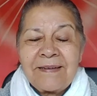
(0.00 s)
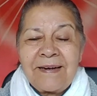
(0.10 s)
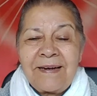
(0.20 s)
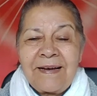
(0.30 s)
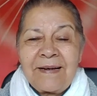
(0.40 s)

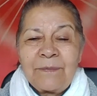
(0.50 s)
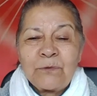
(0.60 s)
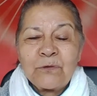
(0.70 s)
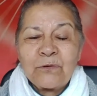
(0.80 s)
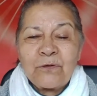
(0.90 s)

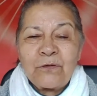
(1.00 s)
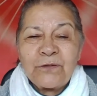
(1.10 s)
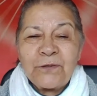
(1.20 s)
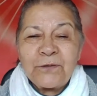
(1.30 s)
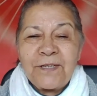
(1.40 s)
Relajamos
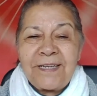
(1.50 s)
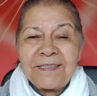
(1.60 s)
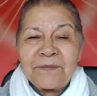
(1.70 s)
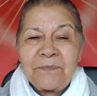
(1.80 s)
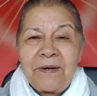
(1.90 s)
los dedos de
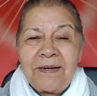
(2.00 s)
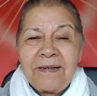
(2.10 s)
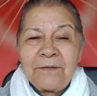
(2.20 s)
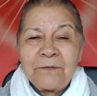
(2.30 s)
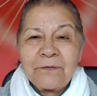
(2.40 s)
las
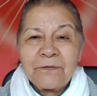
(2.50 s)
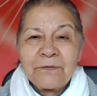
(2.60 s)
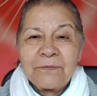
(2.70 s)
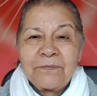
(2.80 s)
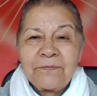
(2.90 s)

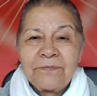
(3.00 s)
manos.